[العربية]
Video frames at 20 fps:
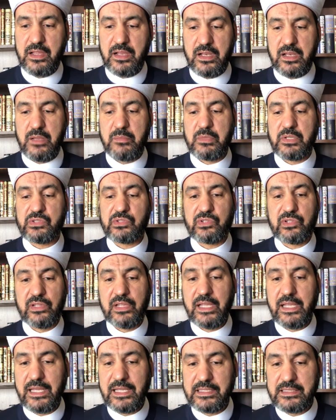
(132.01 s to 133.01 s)

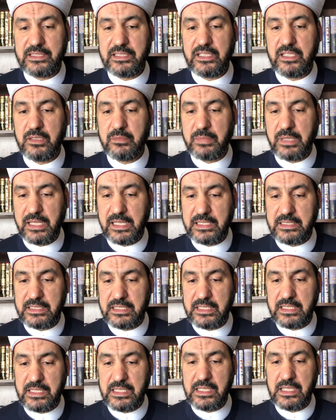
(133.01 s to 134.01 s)
لمصلحة
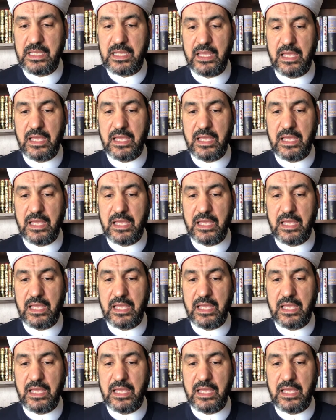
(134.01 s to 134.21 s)
عباده